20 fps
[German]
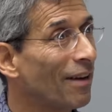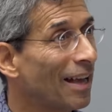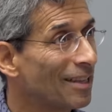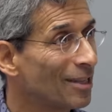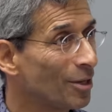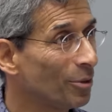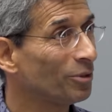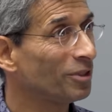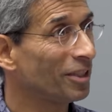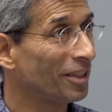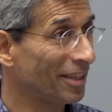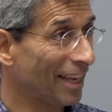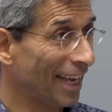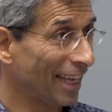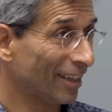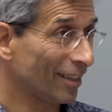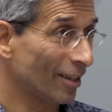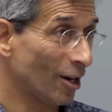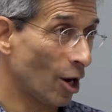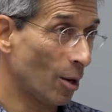weil sie unseren
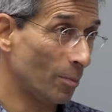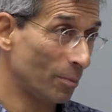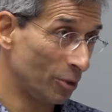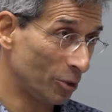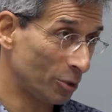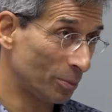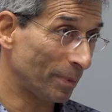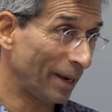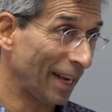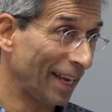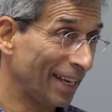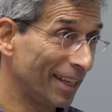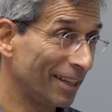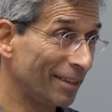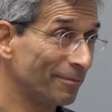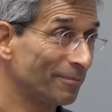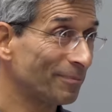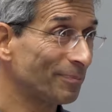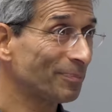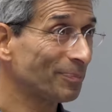Denkrahmen
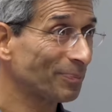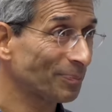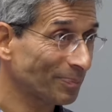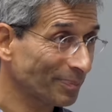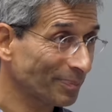sprengen. Ja.